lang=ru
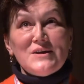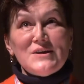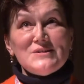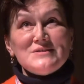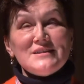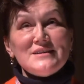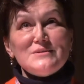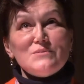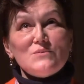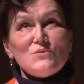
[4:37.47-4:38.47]
И,
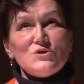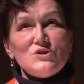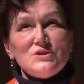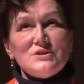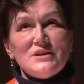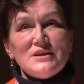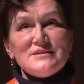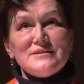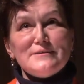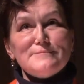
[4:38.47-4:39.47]
знаете, очень
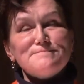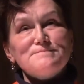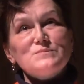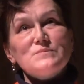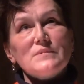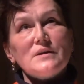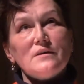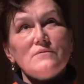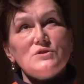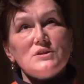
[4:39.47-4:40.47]
интересное
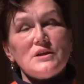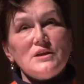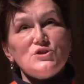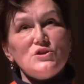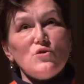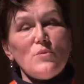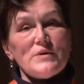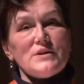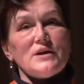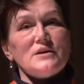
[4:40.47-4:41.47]
вот этот личный
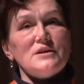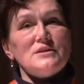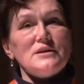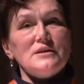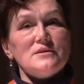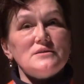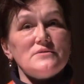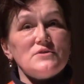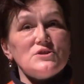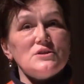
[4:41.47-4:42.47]
опыт, когда ты
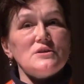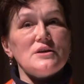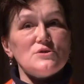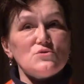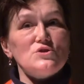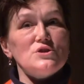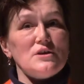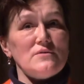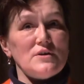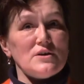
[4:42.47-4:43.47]
совершенно городской
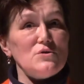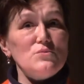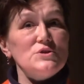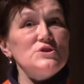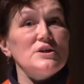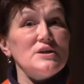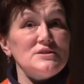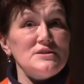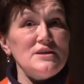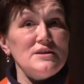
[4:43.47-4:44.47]
человек, любящий
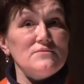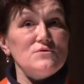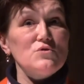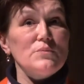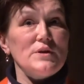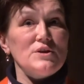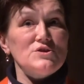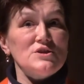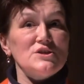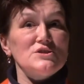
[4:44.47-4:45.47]
растения, вдруг
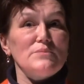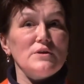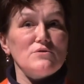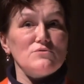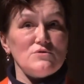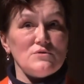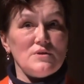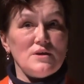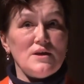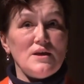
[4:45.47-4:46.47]
переезжаешь на природу –